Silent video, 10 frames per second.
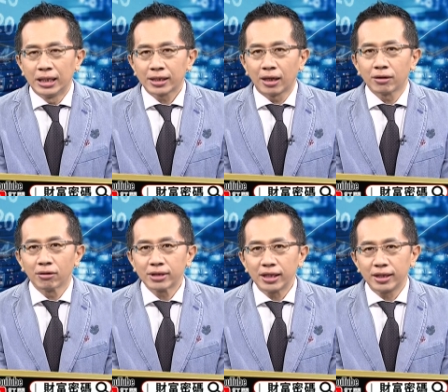高
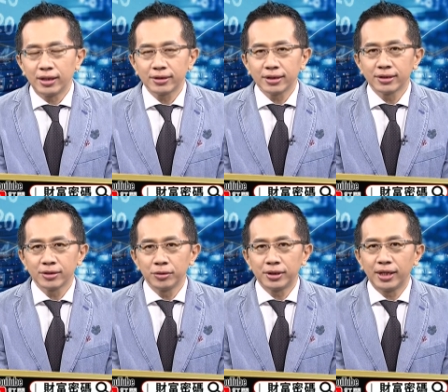高低低，甚
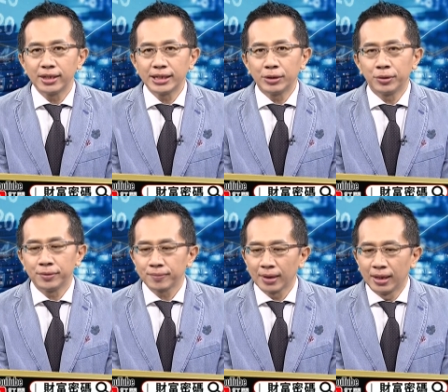至于贴近
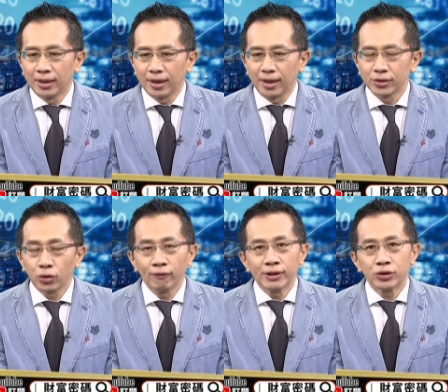于呃
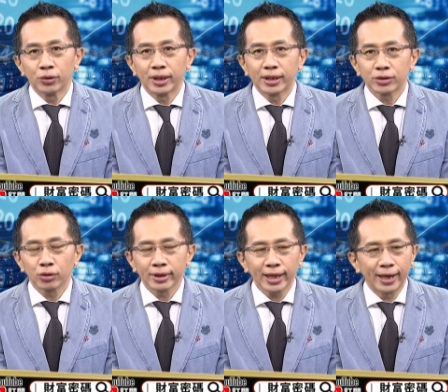充分就业那个
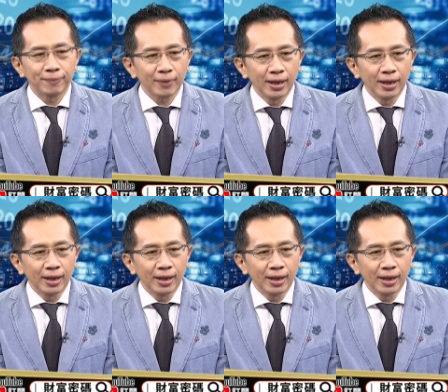状态。